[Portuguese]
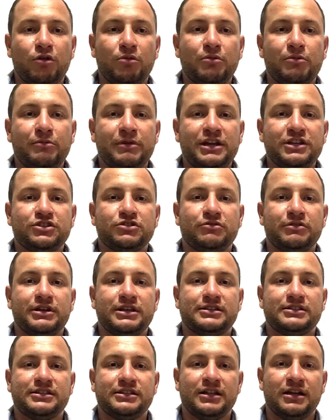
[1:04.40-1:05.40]
comumente
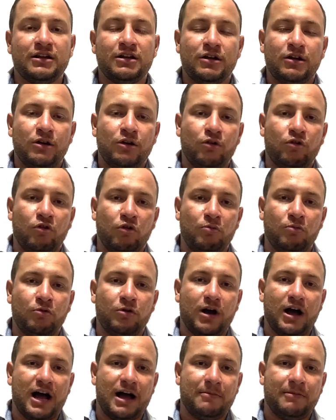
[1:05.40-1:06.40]
conhecida
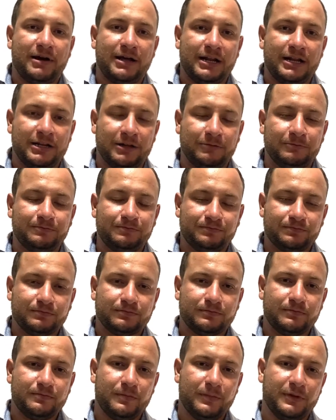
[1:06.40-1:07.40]
como amarelão.
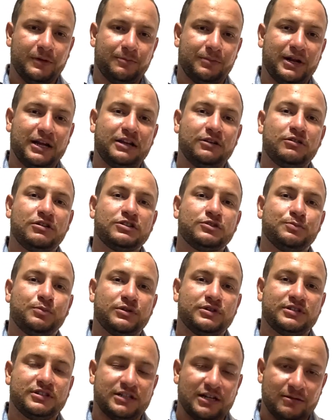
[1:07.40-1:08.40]
Para que nós
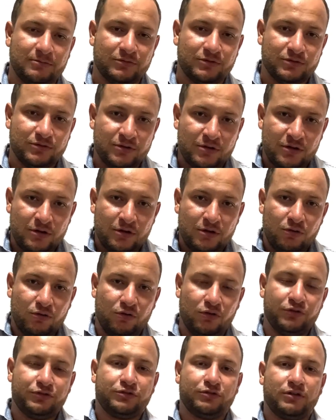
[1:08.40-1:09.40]
possamos
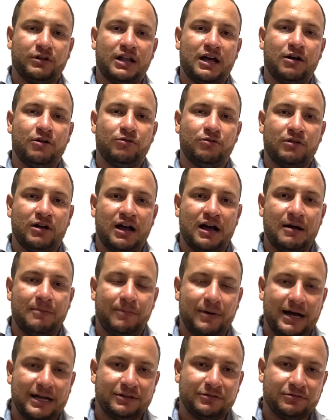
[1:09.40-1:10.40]
controlar o
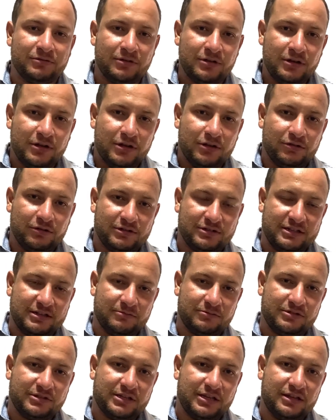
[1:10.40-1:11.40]
carrapato, nós
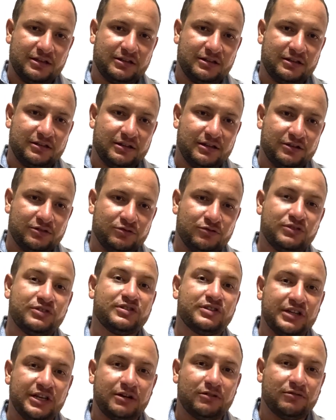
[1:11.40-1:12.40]
temos que entender do
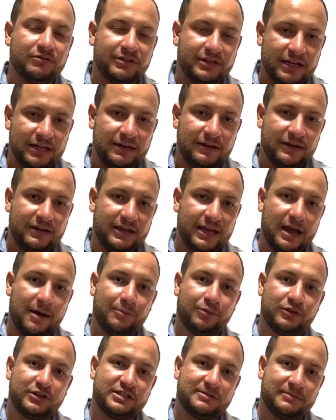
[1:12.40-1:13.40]
ciclo dele, que é
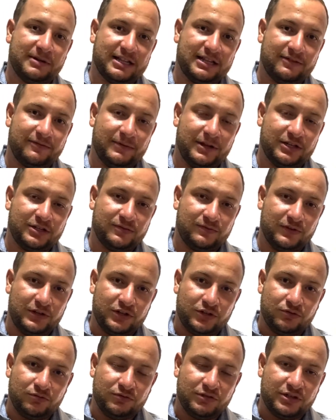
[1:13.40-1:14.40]
aproximadamente
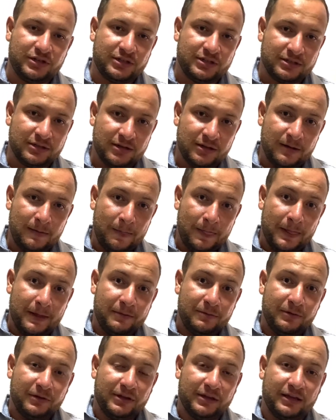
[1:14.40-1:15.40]
21 dias
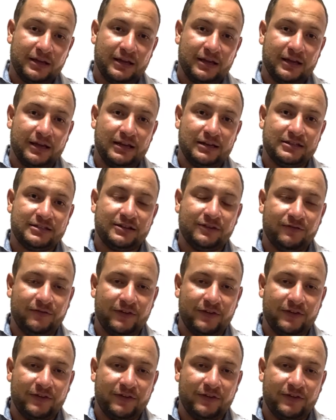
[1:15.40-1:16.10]
que ele se